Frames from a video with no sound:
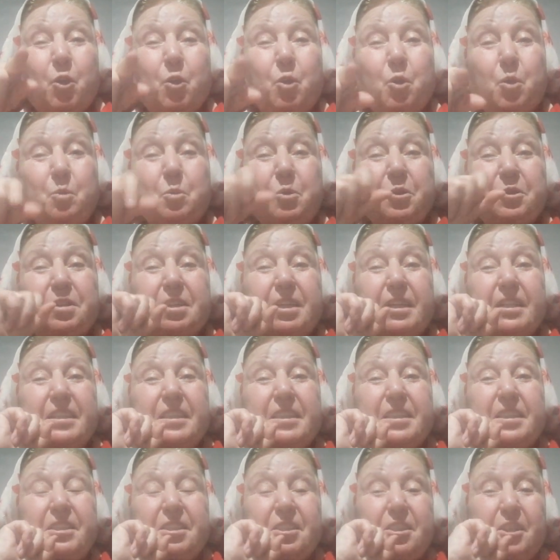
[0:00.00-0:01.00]

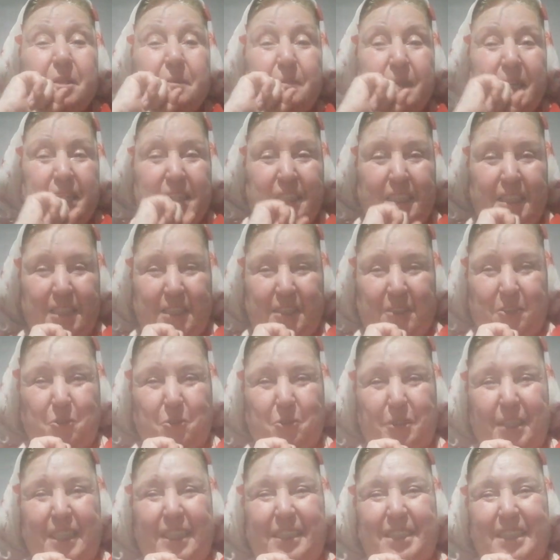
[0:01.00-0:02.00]
Umutları yitirmediğiniz
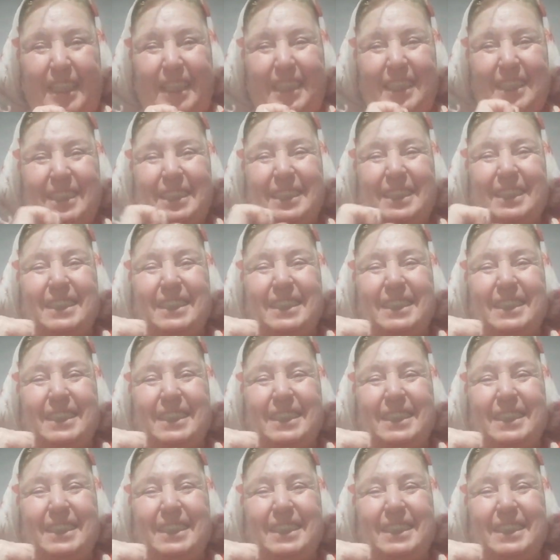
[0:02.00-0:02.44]
sürece.